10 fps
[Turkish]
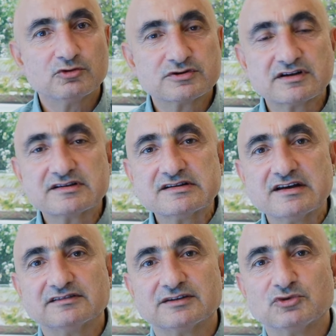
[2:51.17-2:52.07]
Uluslararası
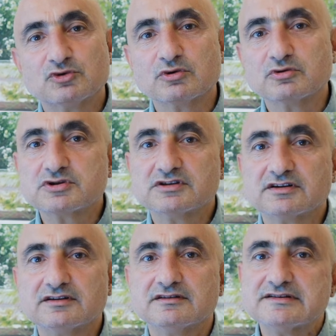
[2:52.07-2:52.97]
yatırım
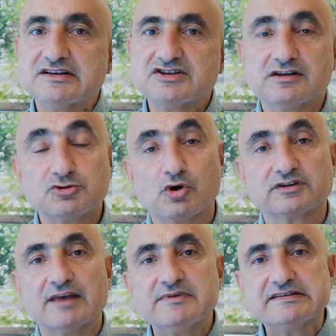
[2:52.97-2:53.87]
kuruluşların sicili
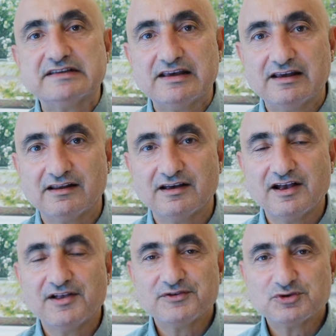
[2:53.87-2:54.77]
çok temiz değil
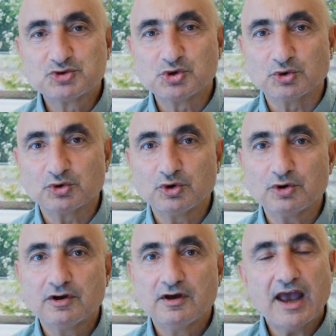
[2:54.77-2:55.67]

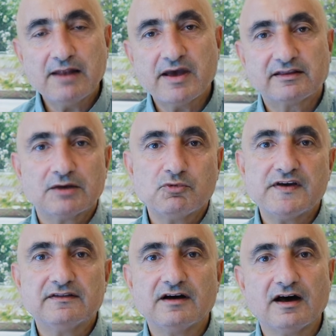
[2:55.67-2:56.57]
çünkü elbette bu
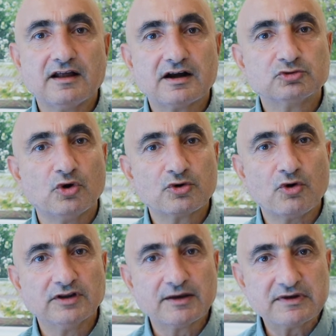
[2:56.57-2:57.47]
iddialar
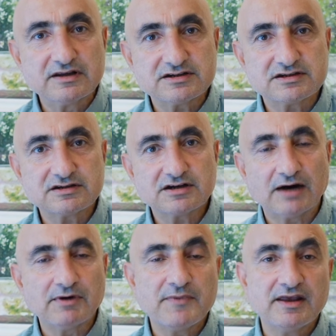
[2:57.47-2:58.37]
doğru olabilir
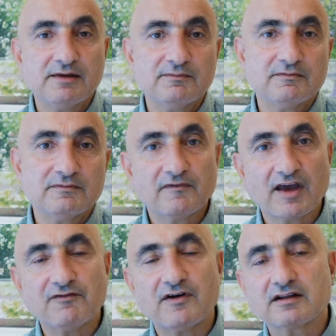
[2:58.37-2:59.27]
ama benim
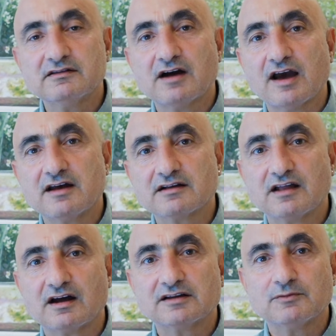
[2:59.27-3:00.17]
veya farklı
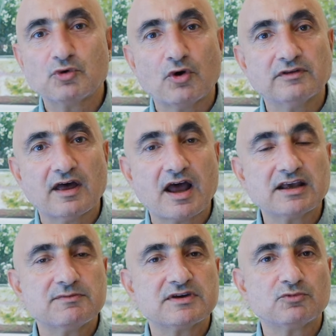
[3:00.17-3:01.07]
kaynaklarda bu yönde
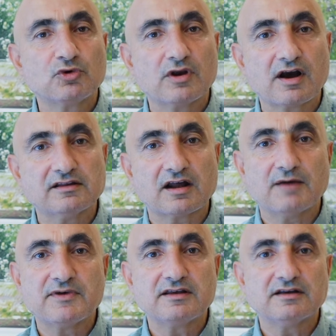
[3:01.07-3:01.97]
herhangi bir bugüne kadar
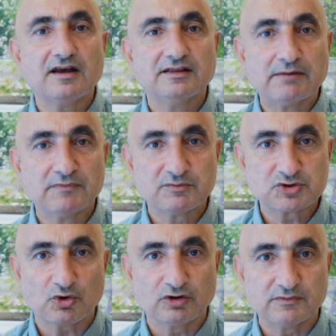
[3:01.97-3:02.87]
haberin
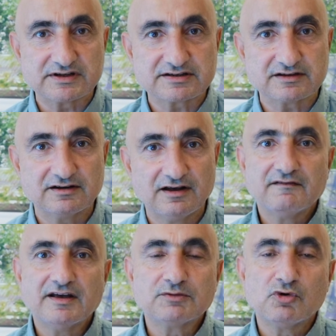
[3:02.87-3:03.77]
yayınlanmamış olması
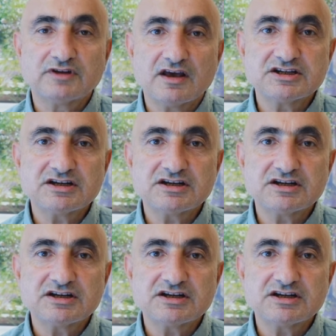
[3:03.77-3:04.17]
ve Timothy